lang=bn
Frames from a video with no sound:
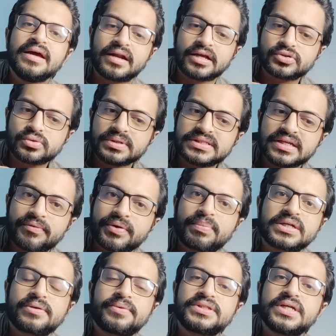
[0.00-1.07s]
রাজকুমার সিনেমার
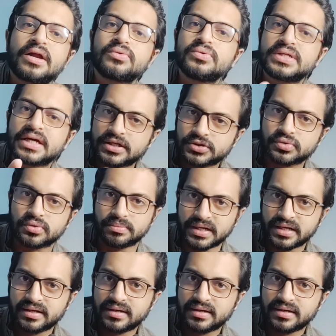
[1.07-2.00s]
পাশাপাশি আরও দুইটা কাজ করবে